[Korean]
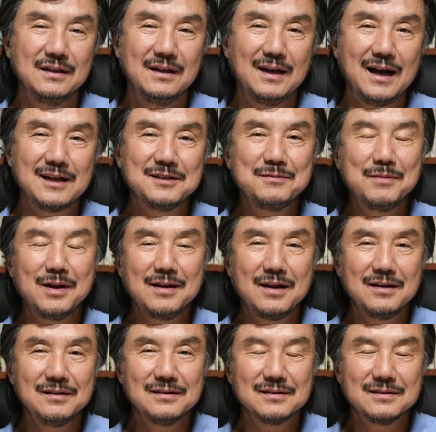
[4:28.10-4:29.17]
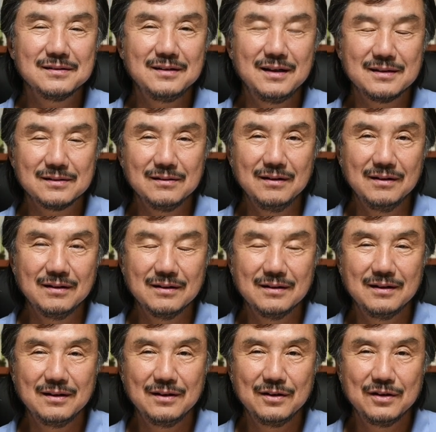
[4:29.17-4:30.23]
하지 말라는 것을 해서
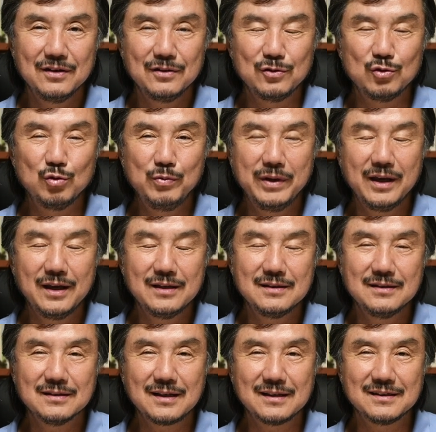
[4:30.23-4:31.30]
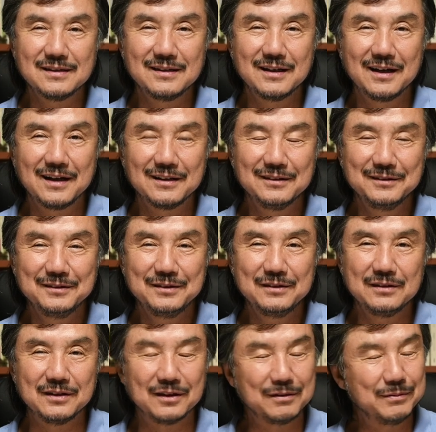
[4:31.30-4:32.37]
유명해진 사진가는
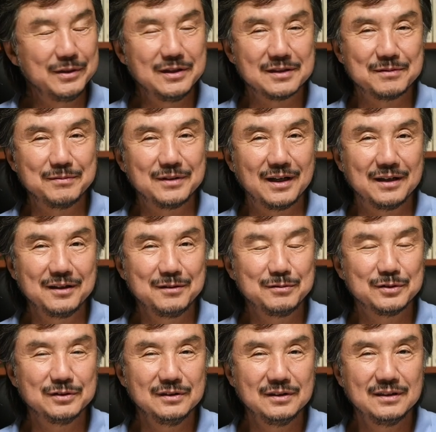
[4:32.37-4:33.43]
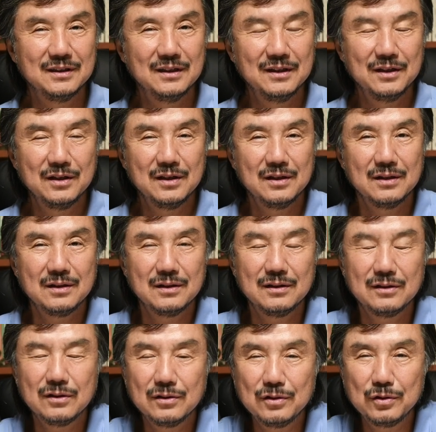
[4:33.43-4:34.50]
여러 명 있습니다. 여러분,
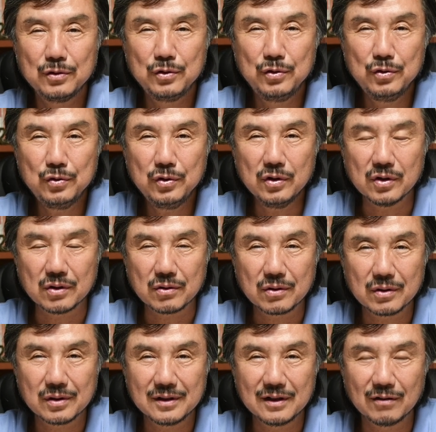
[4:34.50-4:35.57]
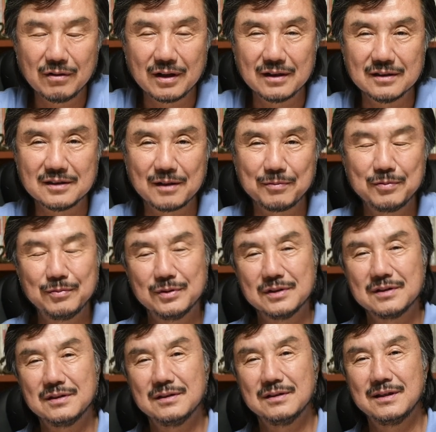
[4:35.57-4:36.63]
뉴욕이라고 하는 작품을
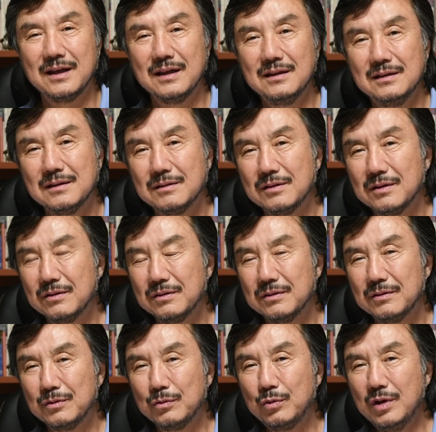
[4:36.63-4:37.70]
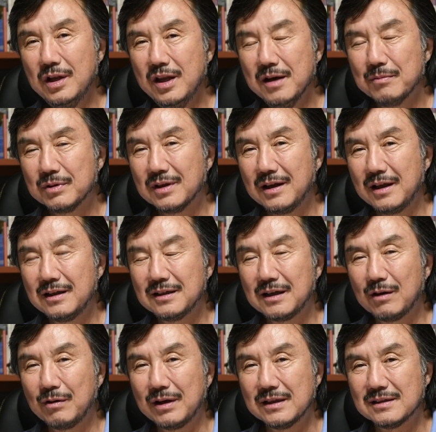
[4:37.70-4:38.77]
낸 윌리엄
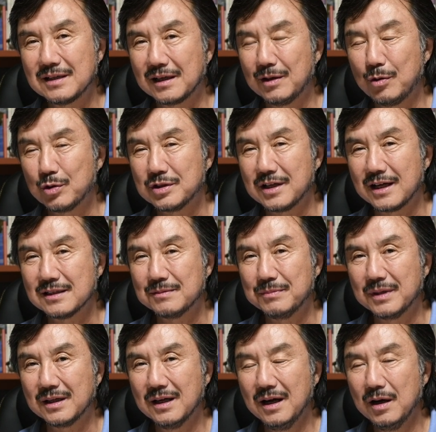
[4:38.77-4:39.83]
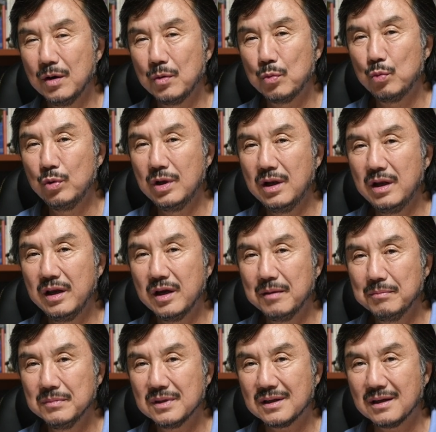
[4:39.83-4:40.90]
클라인이라고 하는 작가 혹시 아십니까?
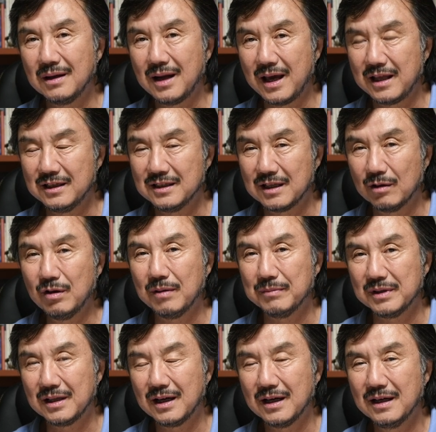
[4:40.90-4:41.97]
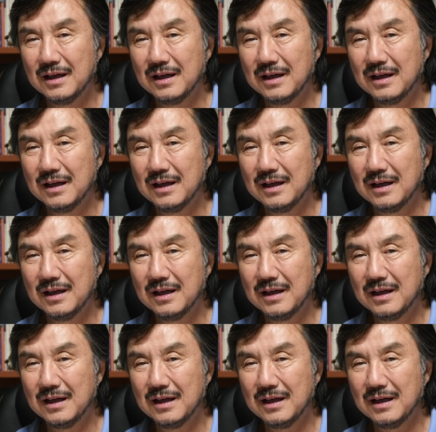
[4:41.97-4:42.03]
윌리엄 클라인이라고 합니다.